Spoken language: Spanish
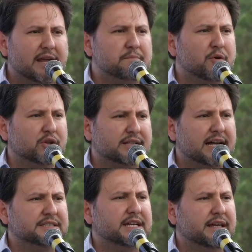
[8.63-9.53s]
la
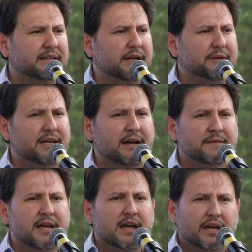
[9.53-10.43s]
importancia de esta
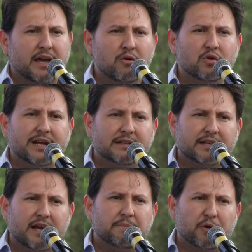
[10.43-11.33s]
vía que une a
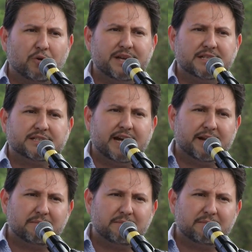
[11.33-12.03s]
tres provincias